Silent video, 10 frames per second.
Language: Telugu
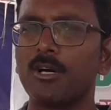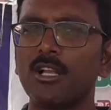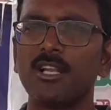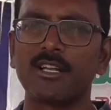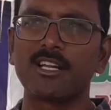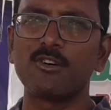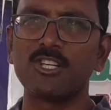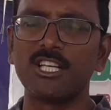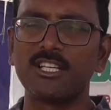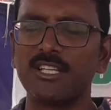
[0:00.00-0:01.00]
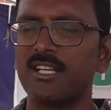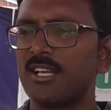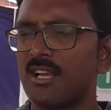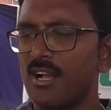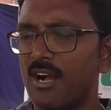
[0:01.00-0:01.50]
బాల్లో రావాలంటే
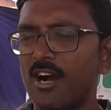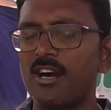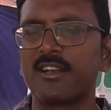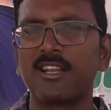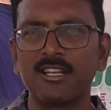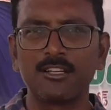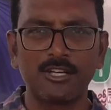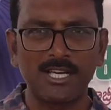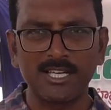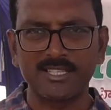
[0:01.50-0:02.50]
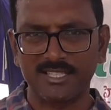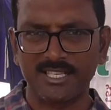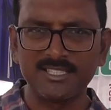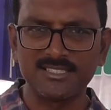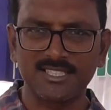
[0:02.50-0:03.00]
ఆరు నెలలు అలా
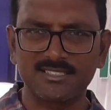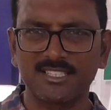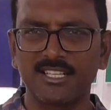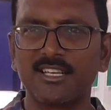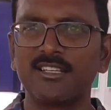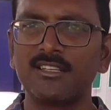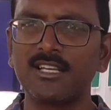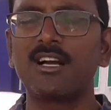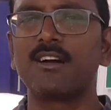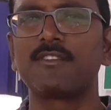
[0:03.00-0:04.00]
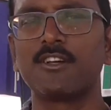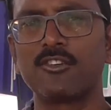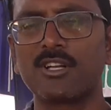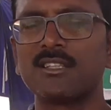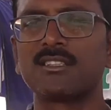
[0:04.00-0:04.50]
ట్రైన్ చేస్తే కానీ ఆ
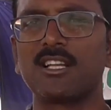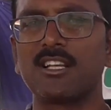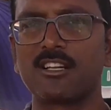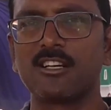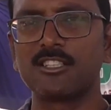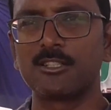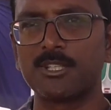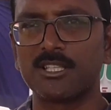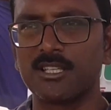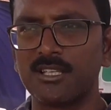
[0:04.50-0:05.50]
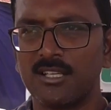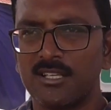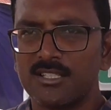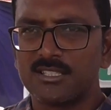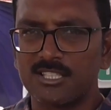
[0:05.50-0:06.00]
ఫ్లవర్ అంత అలా రాదనమాట
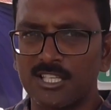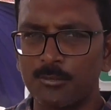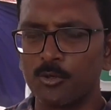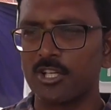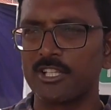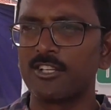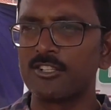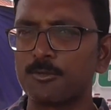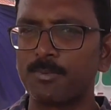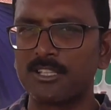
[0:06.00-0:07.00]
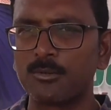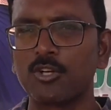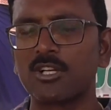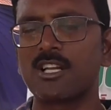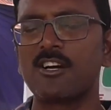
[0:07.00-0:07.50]
చిన్న మొక్క దగ్గర నుంచి పెద్ద
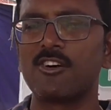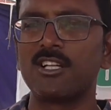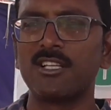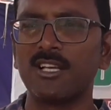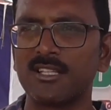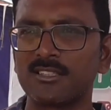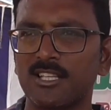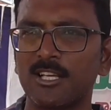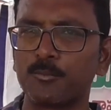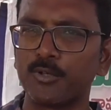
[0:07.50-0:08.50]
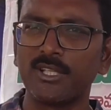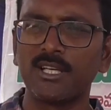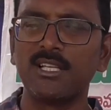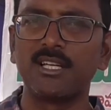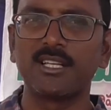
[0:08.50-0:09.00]
మొక్క రావాలి అంత అలా
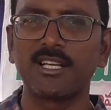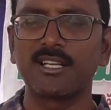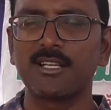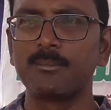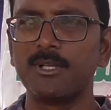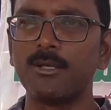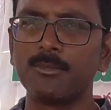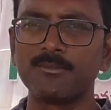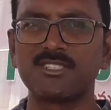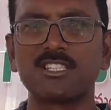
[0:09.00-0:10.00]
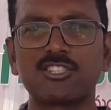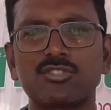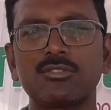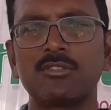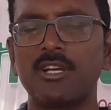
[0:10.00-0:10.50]
పుయ్యాలి అంటే కనుక మినిమం సిక్స్
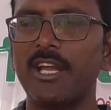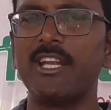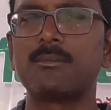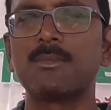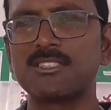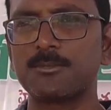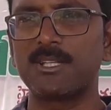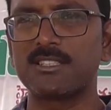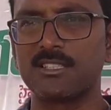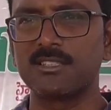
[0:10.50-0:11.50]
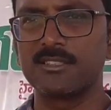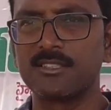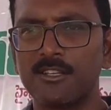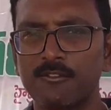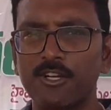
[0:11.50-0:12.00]
టు ఎయిట్ మంత్స్ పడుతుంది
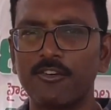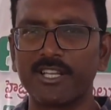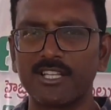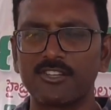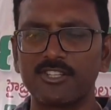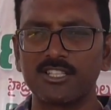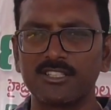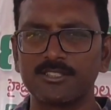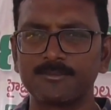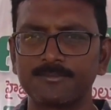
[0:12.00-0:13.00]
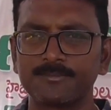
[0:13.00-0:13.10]
ఫ్లవరింగ్ రావడానికి